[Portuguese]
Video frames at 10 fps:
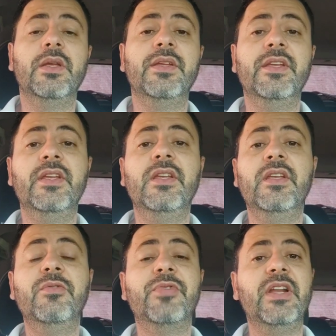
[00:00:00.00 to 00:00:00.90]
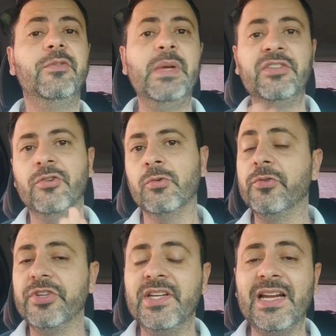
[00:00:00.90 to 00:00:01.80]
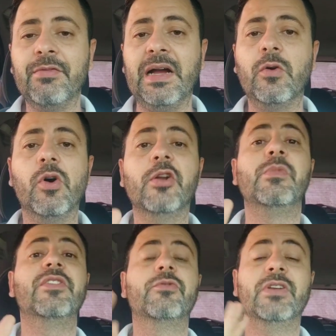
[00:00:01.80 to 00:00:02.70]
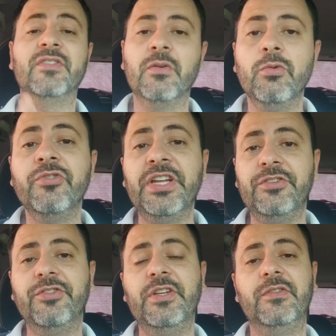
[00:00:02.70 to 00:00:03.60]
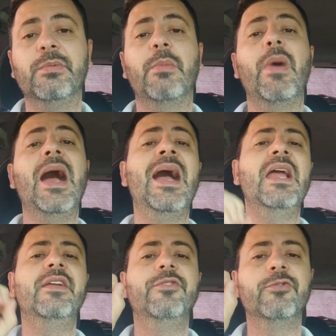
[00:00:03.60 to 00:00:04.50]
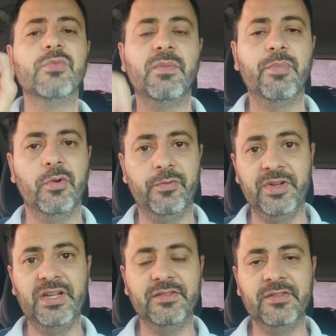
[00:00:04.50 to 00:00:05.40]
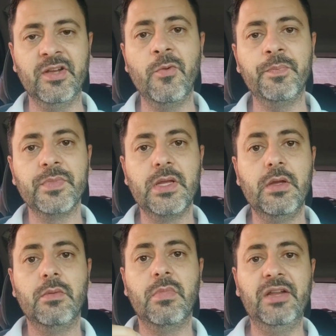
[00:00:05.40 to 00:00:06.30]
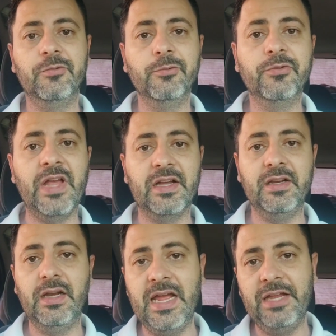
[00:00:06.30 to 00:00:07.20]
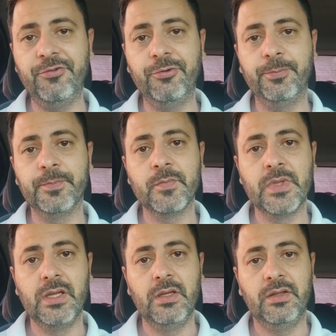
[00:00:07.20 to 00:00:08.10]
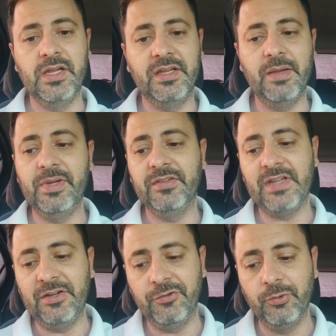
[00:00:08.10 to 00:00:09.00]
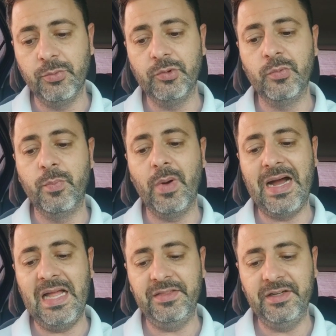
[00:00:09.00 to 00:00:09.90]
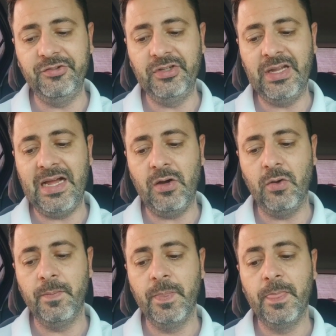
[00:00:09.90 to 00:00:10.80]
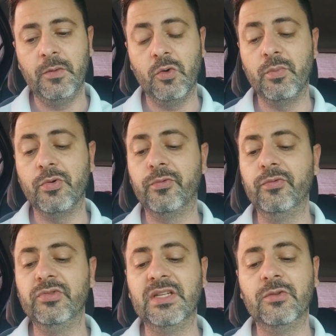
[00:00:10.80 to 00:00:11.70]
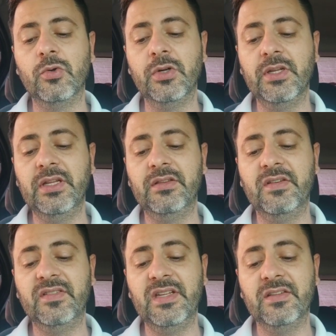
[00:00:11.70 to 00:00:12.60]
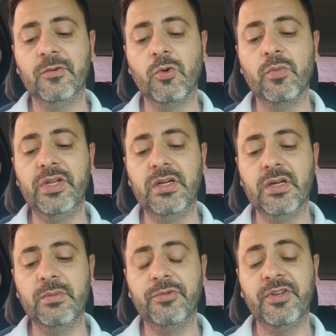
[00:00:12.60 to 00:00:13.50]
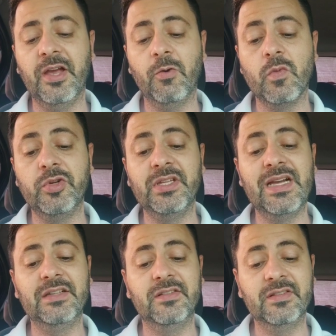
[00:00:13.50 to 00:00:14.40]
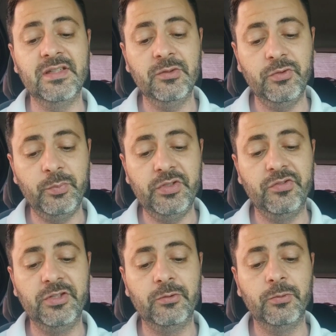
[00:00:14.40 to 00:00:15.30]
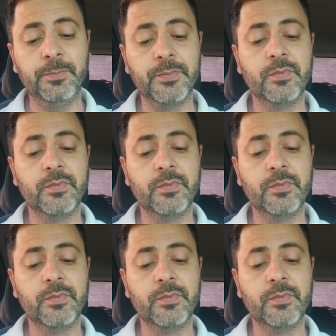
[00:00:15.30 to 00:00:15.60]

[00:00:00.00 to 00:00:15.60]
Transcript: E infelizmente só consegui gravar agora, uma situação urgentíssima, mais uma profanação, mais um sacrilégio. Tem aqui a mensagem do, do padre de lá, ó. Com profunda dor e tristeza comunicamos que a comunidade Santo Expedito,